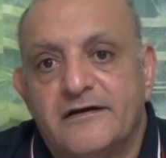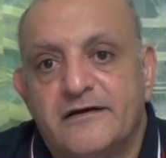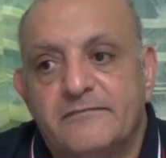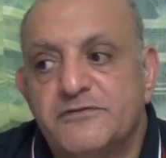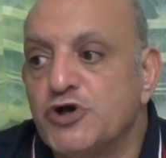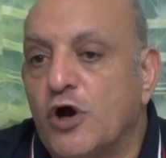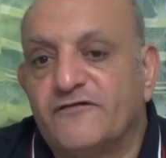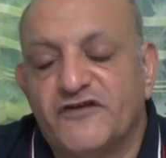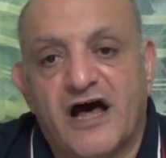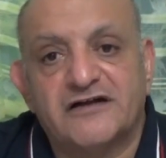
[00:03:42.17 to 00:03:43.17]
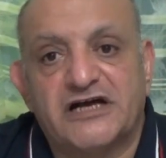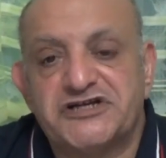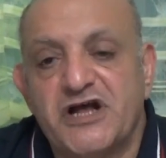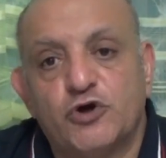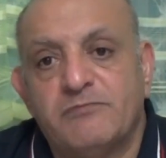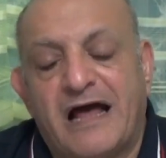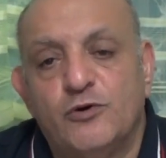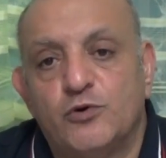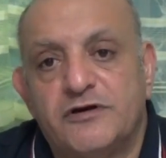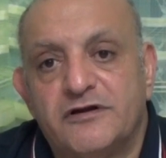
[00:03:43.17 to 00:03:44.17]
مش يقعد في الارض عشان ياخد
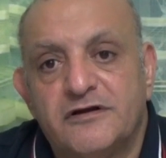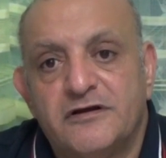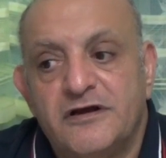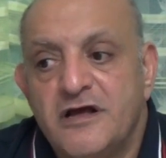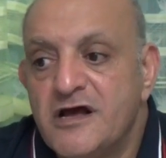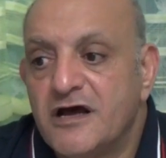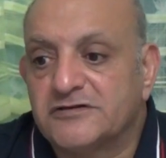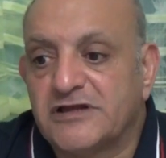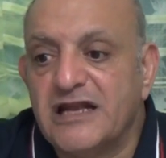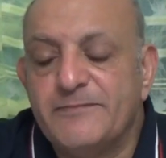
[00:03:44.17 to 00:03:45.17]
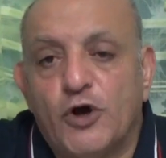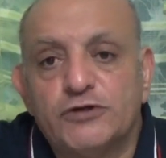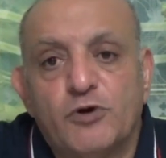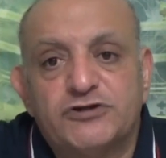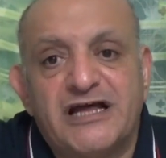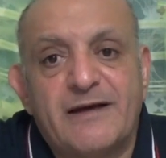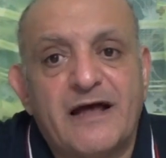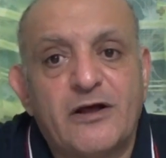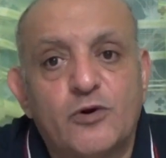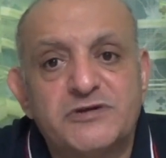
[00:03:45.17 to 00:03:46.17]
محلول الطالب يقعد محترم على
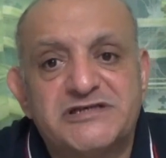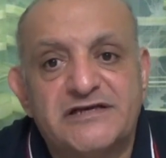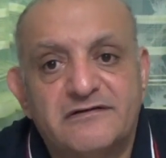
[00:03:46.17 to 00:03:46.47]
كرسي